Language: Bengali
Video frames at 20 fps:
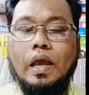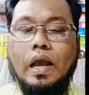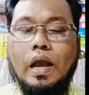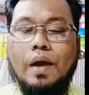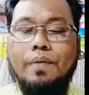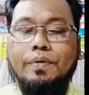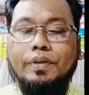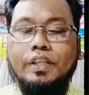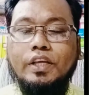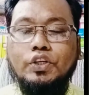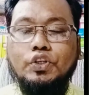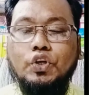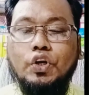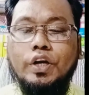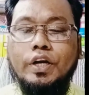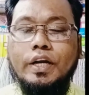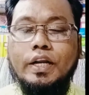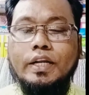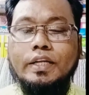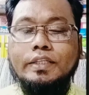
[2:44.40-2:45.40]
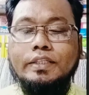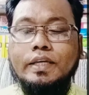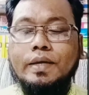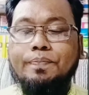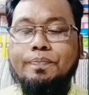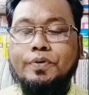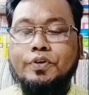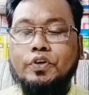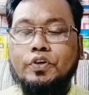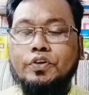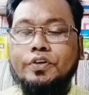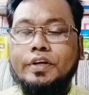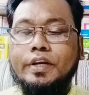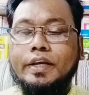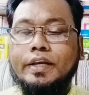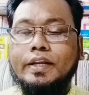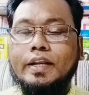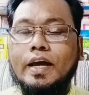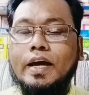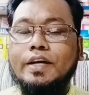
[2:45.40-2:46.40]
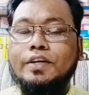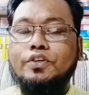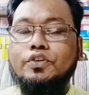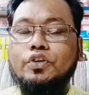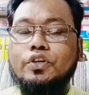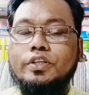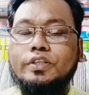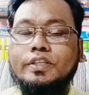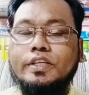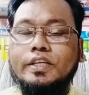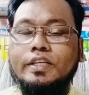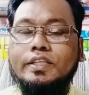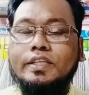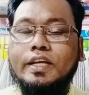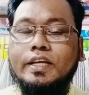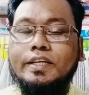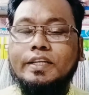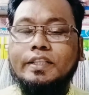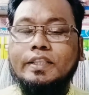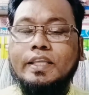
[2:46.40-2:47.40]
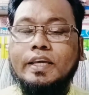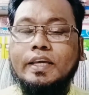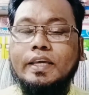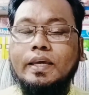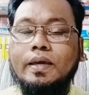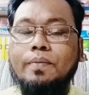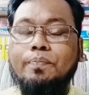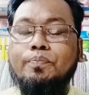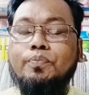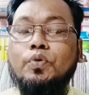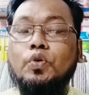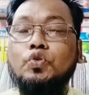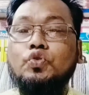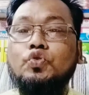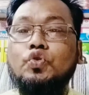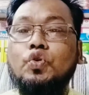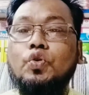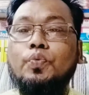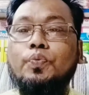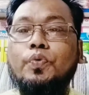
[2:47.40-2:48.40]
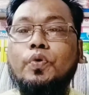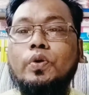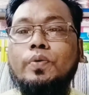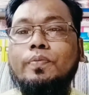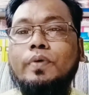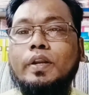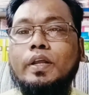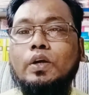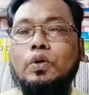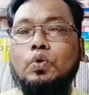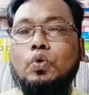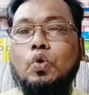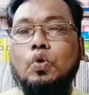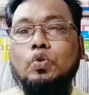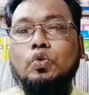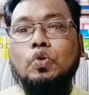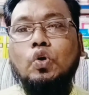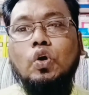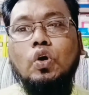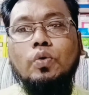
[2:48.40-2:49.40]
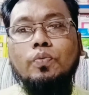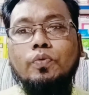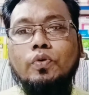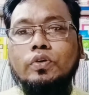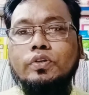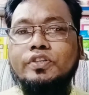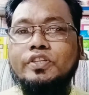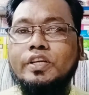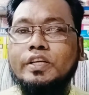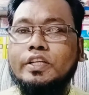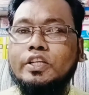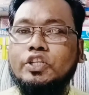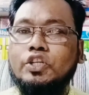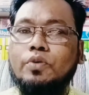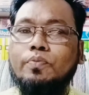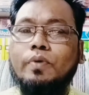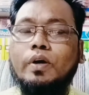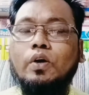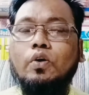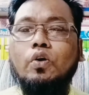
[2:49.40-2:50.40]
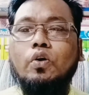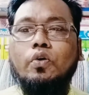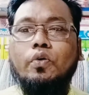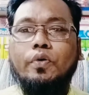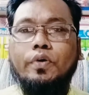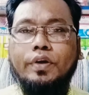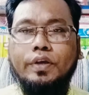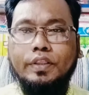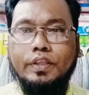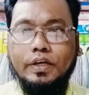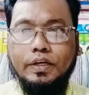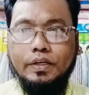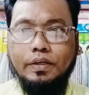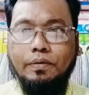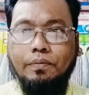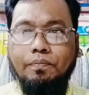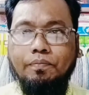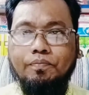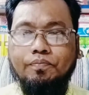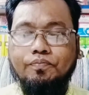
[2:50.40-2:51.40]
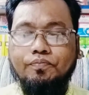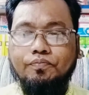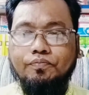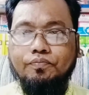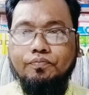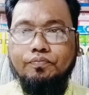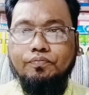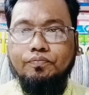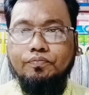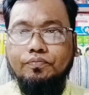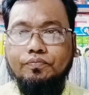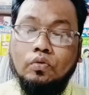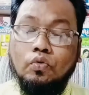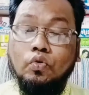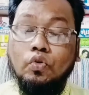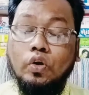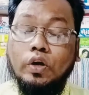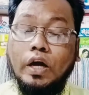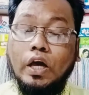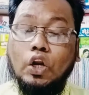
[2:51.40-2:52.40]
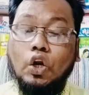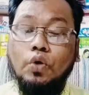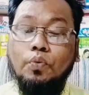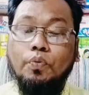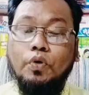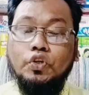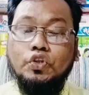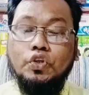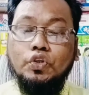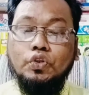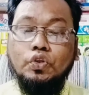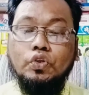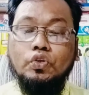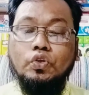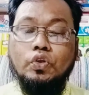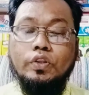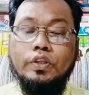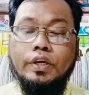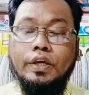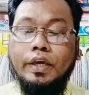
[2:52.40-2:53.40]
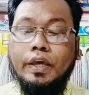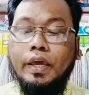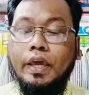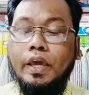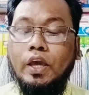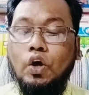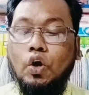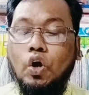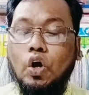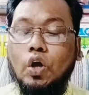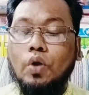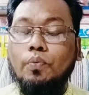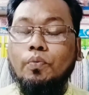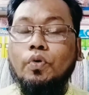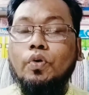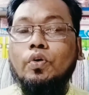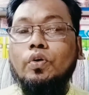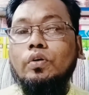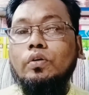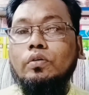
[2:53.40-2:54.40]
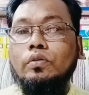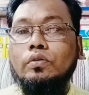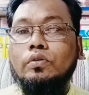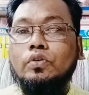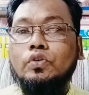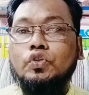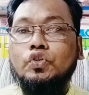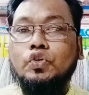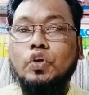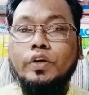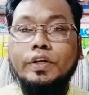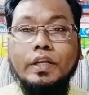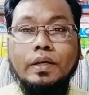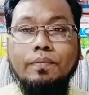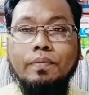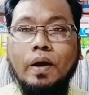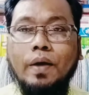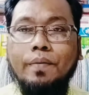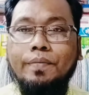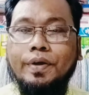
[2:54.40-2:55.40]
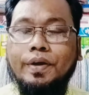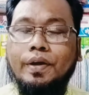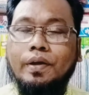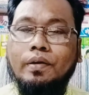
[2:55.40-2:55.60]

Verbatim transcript: আমাদের শরীরে যে পিটোটারি গ্লান্ট রয়েছে সেটি থেকে প্রচুর পরিমাণে গ্রোথ হরমোন সিক্রেশন বা ক্ষরণ হয়ে থাকে কোনো কারণবশত যদি এই হরমোন সঠিকভাবে